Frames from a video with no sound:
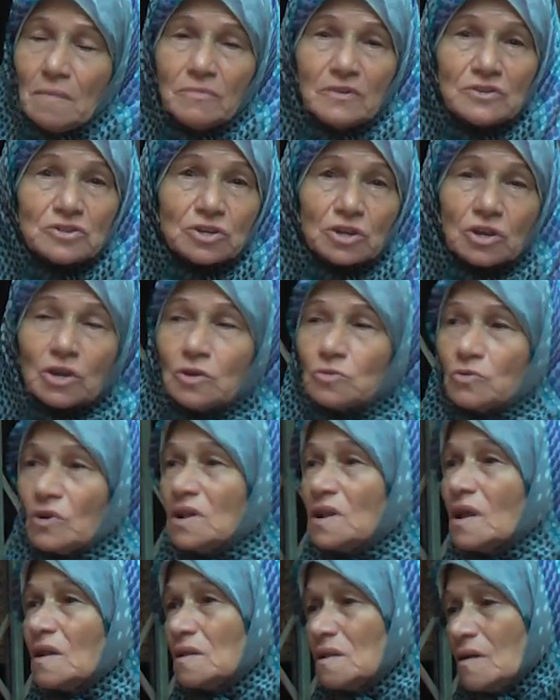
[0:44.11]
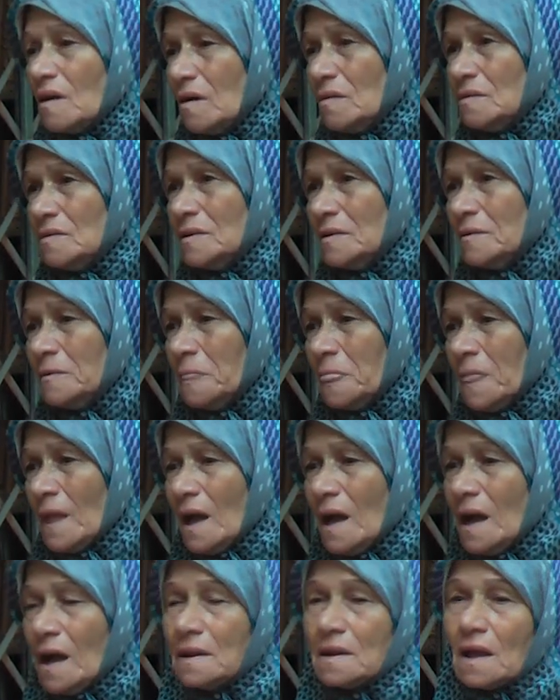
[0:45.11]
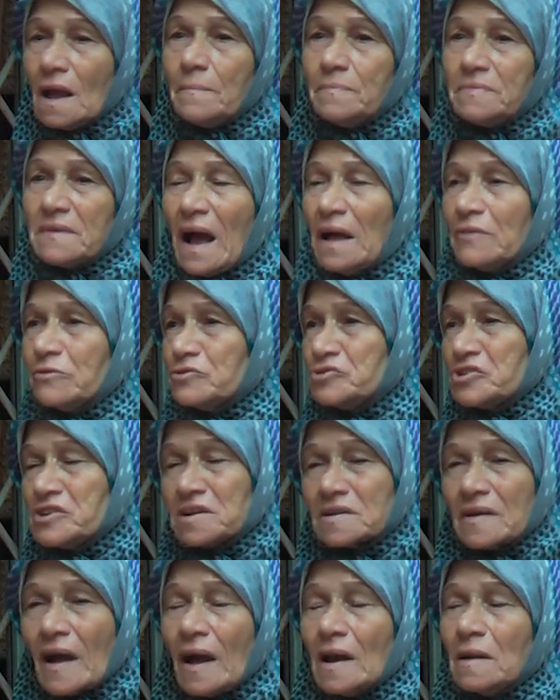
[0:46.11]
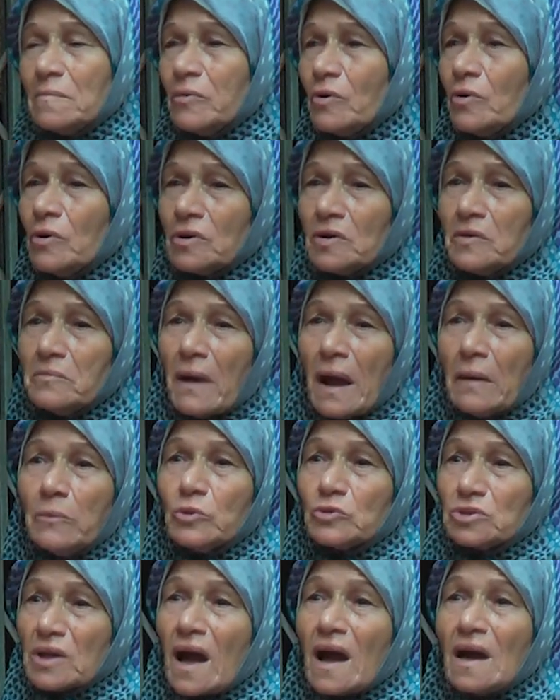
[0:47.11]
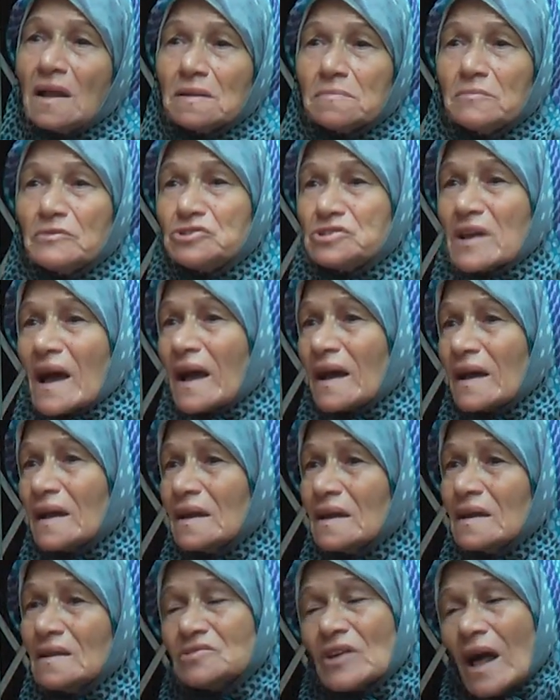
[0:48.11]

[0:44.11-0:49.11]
نشكين إلى الله أنا ابني عنده شركة على البور محمود خالد مش شغيل